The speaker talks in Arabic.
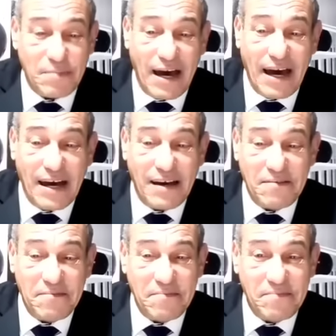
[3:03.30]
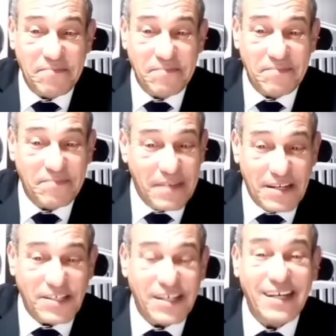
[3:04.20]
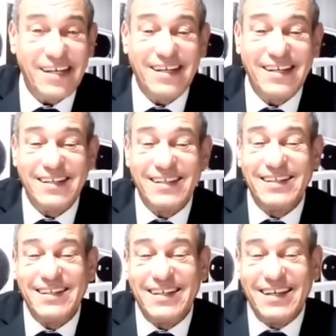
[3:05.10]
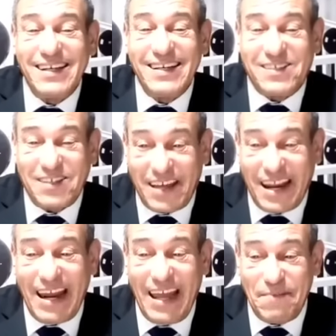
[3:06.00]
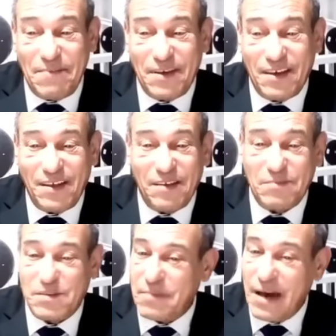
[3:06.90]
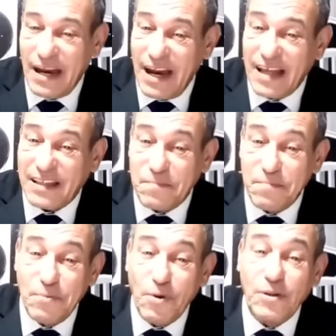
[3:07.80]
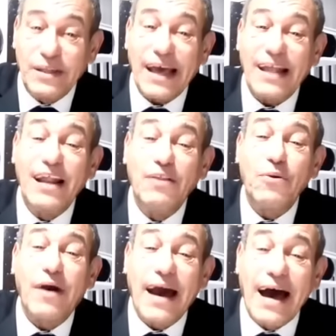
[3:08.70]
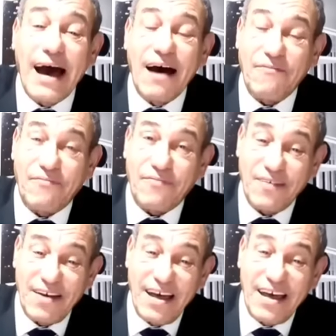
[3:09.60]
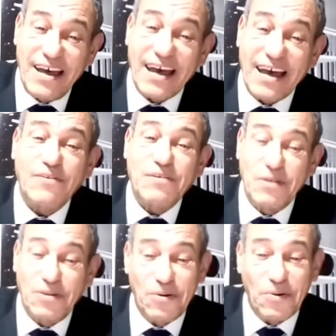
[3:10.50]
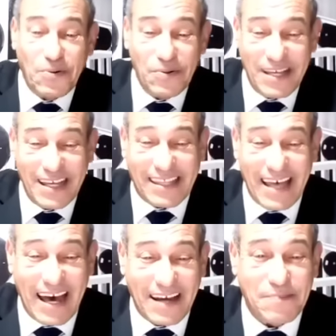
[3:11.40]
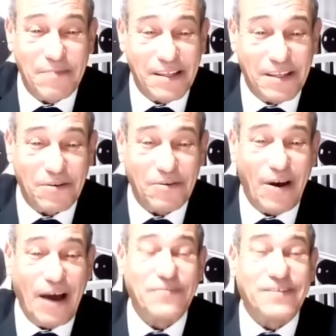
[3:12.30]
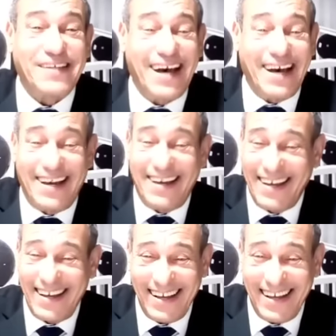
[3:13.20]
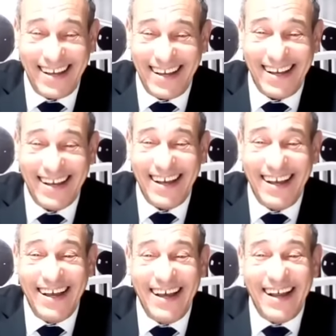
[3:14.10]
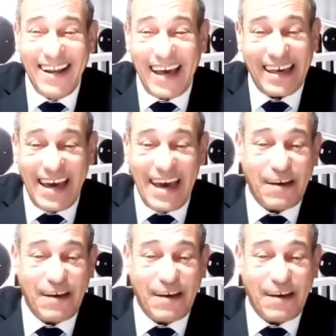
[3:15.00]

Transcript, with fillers: معاه ماشي شنقرع يحب يمشي معاه تبون لانه يخاف يخاف كيما يديروا له كوديتا كيما يديروا له عفسه الحكايه